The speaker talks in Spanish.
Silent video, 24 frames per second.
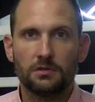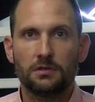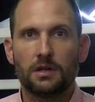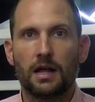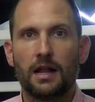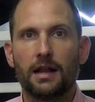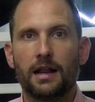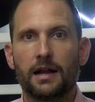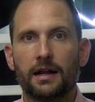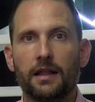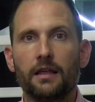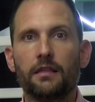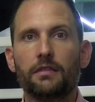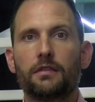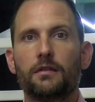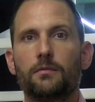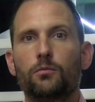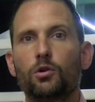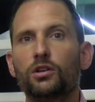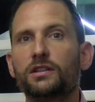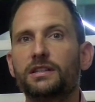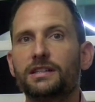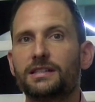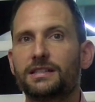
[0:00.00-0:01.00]
a la red,
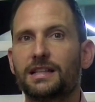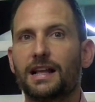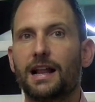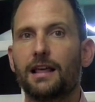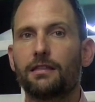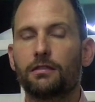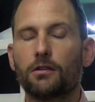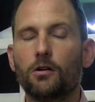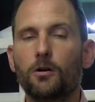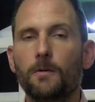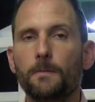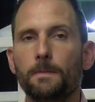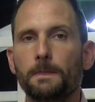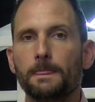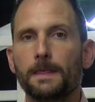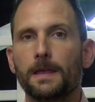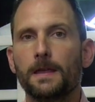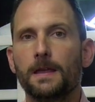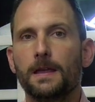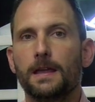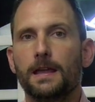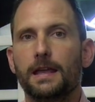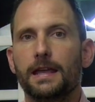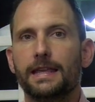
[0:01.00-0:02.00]
buen testarazo.
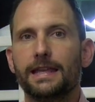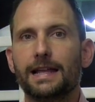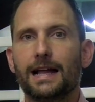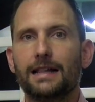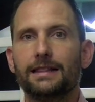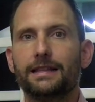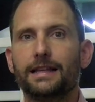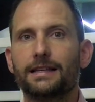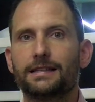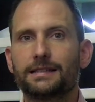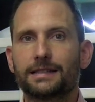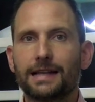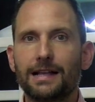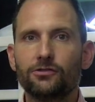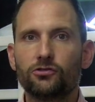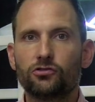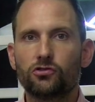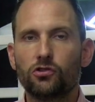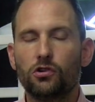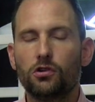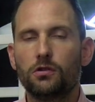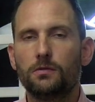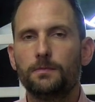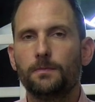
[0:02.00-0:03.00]
Y al
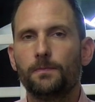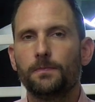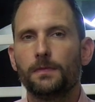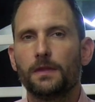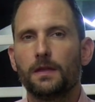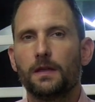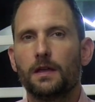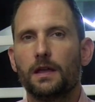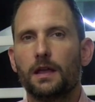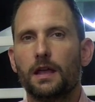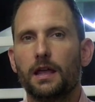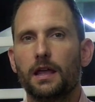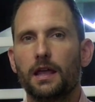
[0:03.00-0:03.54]
descanso, 1-0,